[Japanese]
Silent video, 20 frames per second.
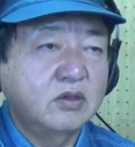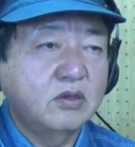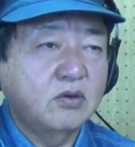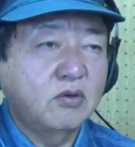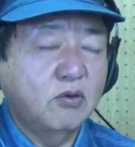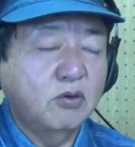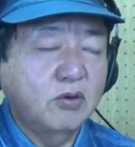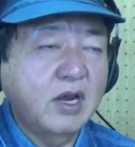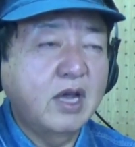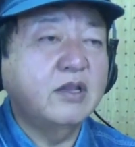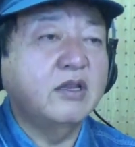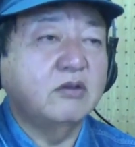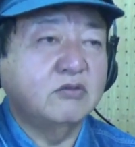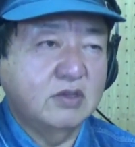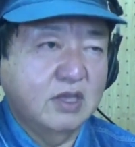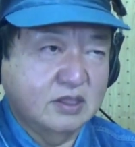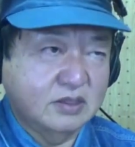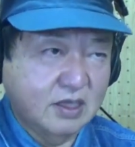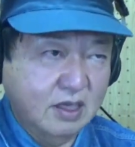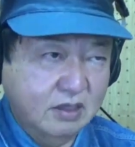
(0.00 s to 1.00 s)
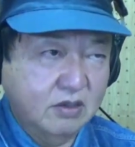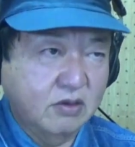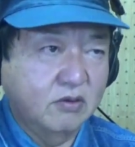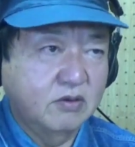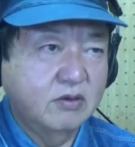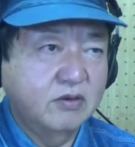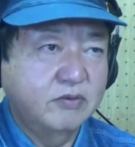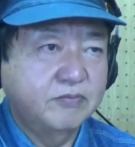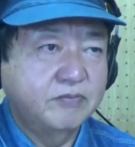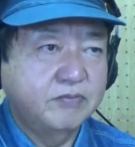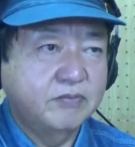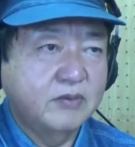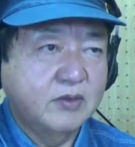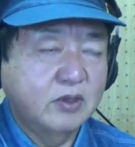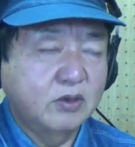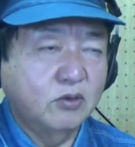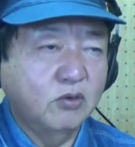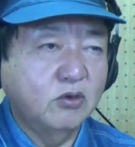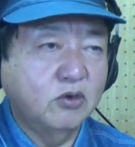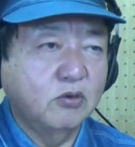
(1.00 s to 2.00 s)
来ないでくださいと。
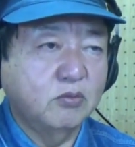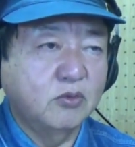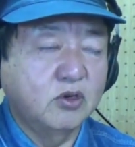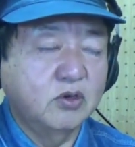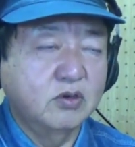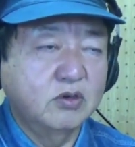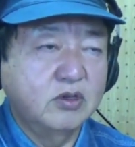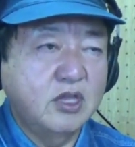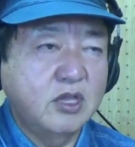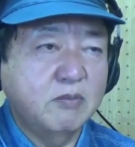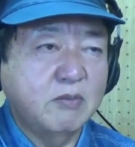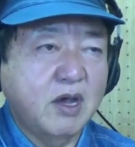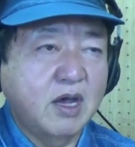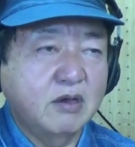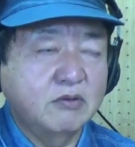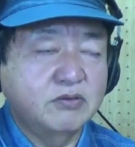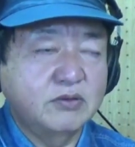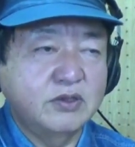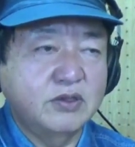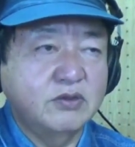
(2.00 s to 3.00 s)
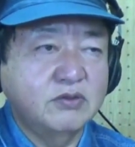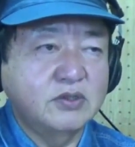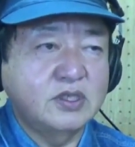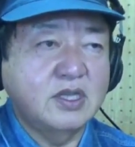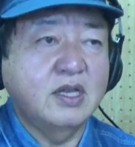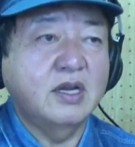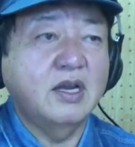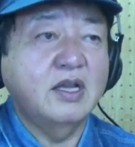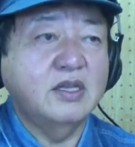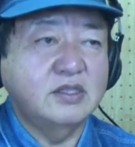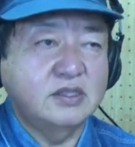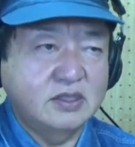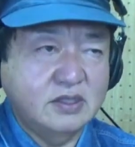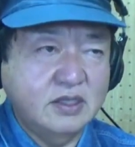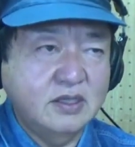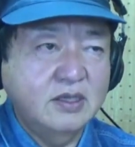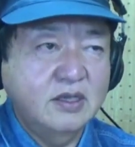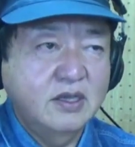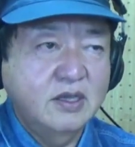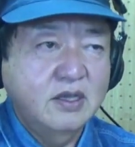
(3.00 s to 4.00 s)
道路も今復旧してない
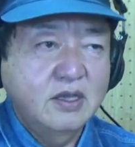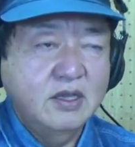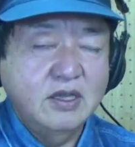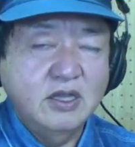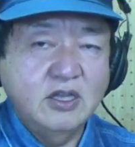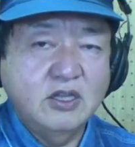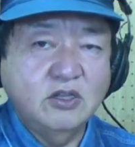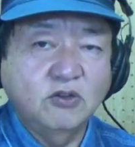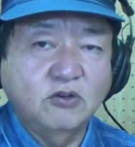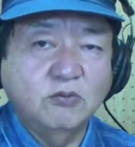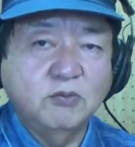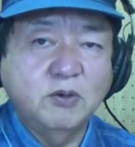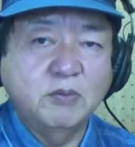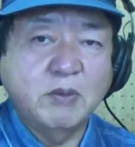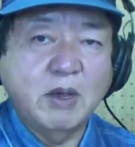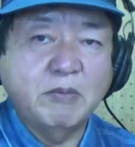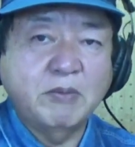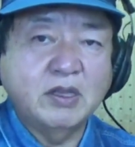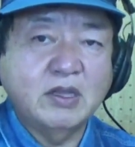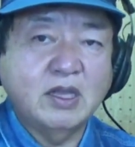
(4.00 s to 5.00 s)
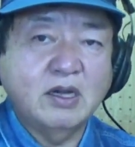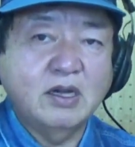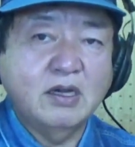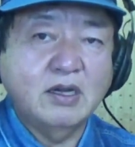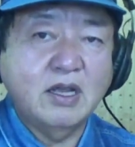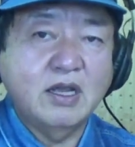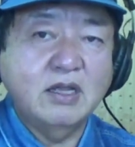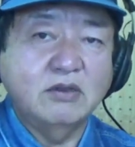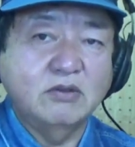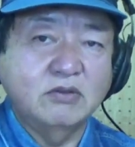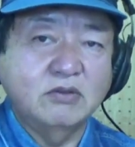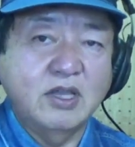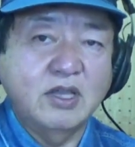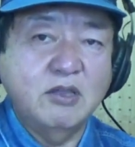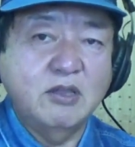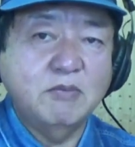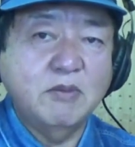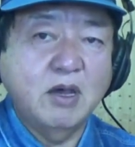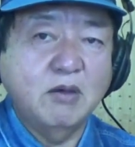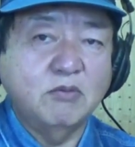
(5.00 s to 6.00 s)
し、移動もままならないので、
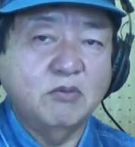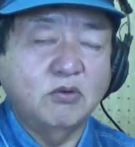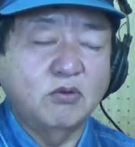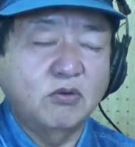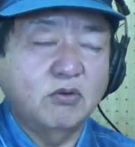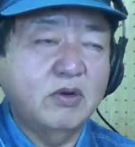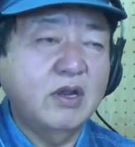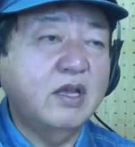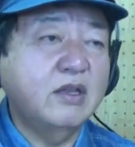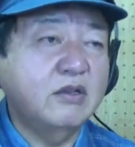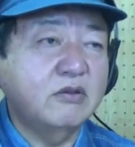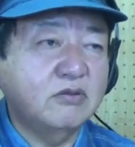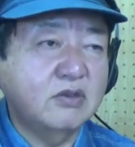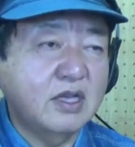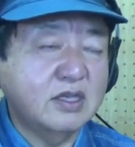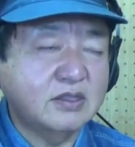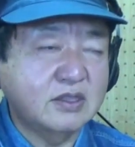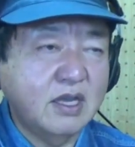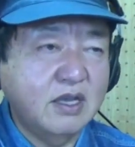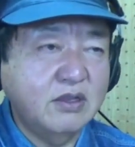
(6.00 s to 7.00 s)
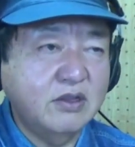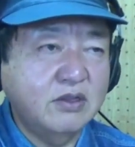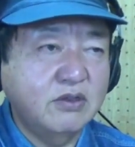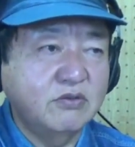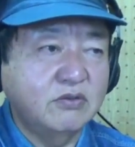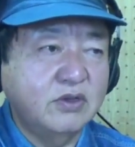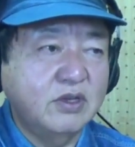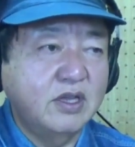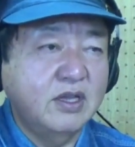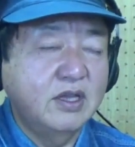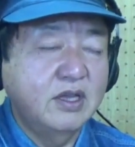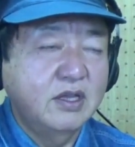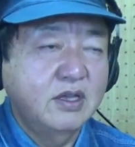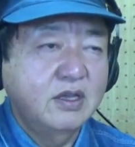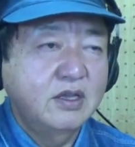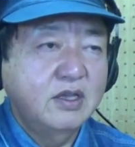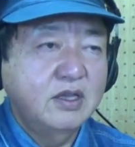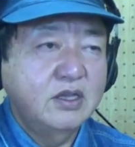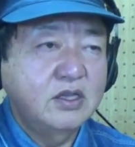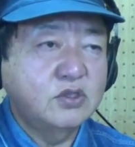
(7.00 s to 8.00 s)
今はもう来ないでくださいっていうふうに
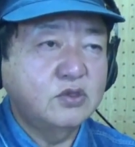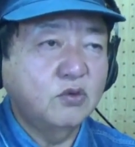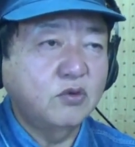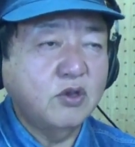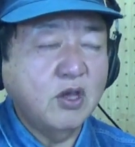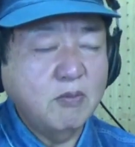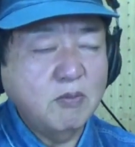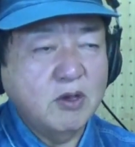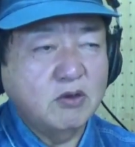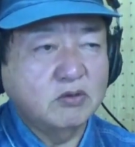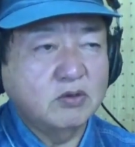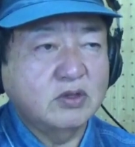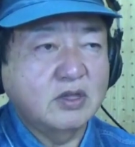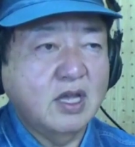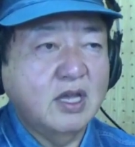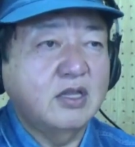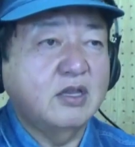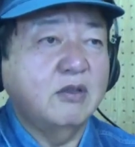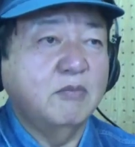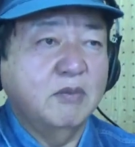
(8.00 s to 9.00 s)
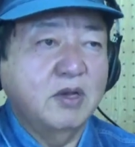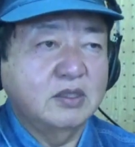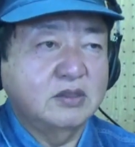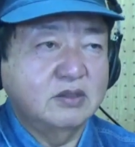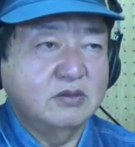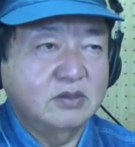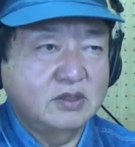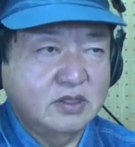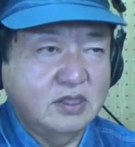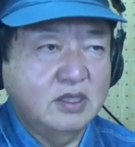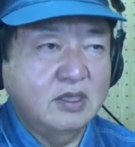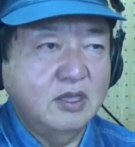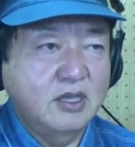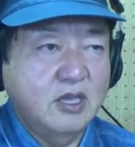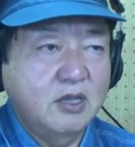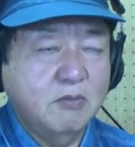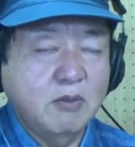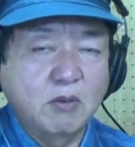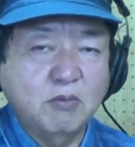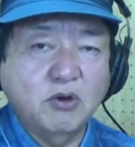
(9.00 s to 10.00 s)
一生懸命訴えてますし、
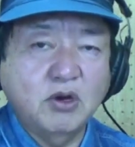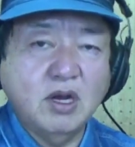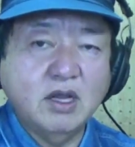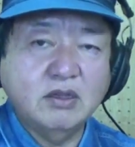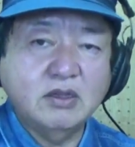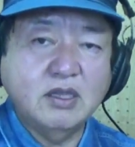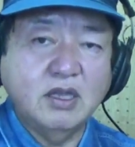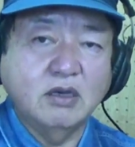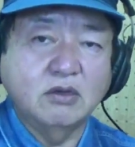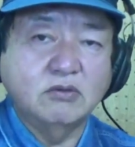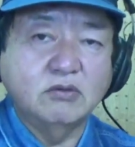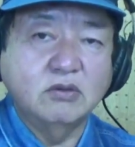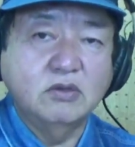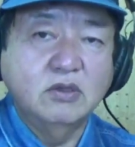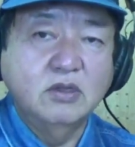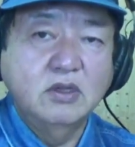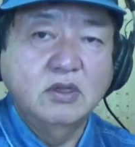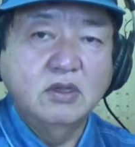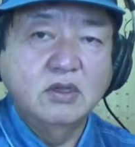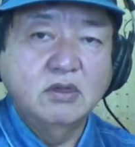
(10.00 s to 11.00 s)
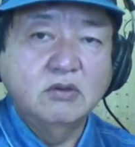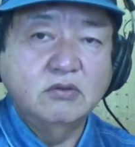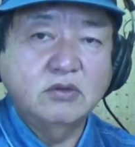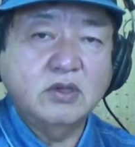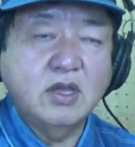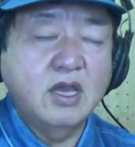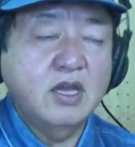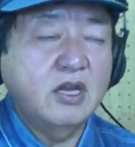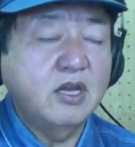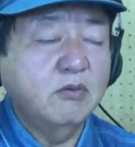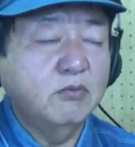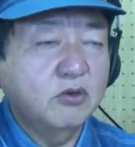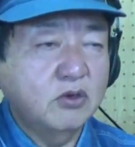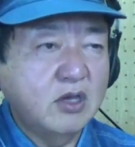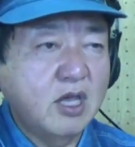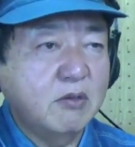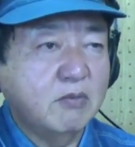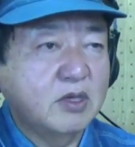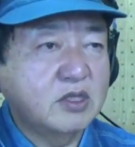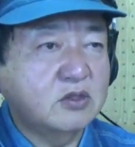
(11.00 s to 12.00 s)
今ボランティアの受け入れも
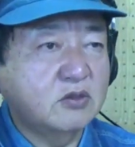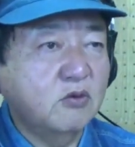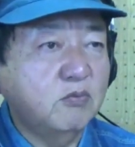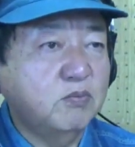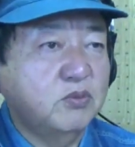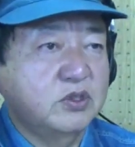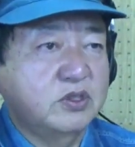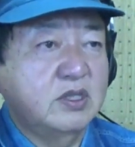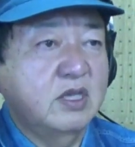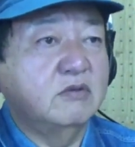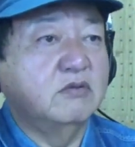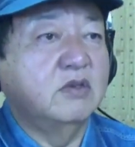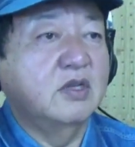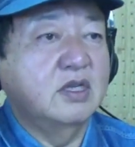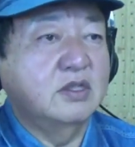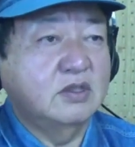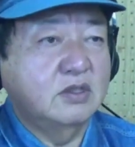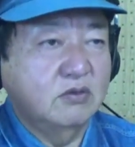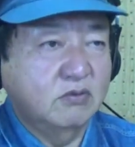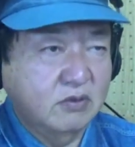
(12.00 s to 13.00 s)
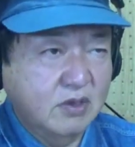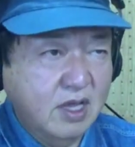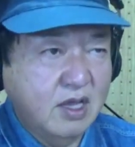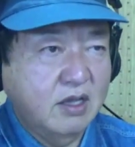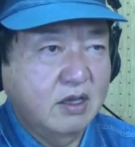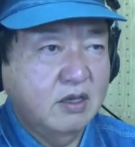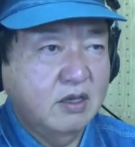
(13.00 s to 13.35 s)
ね、今ストップしてるんですよね。